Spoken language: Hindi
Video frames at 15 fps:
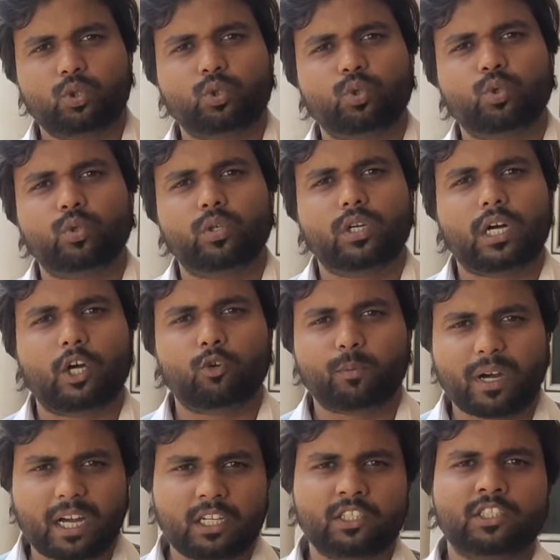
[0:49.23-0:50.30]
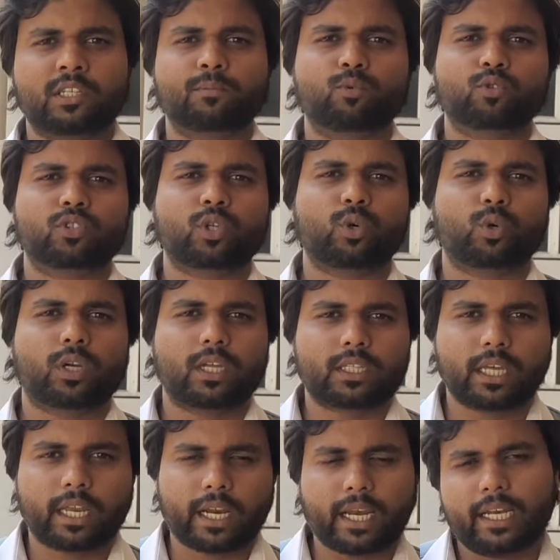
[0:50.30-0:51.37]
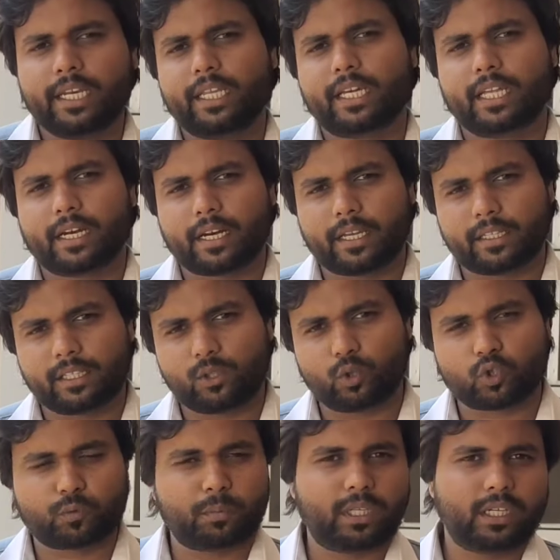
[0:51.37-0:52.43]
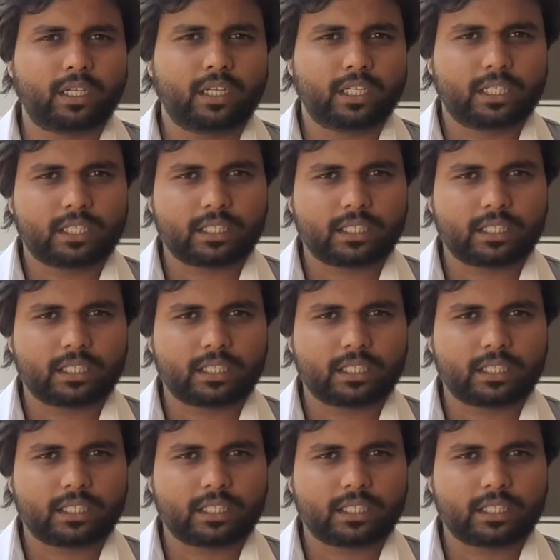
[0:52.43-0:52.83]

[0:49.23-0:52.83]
जो हनुमान जन्मोत्सव हो रहा था रैली निकल रही थी उसमें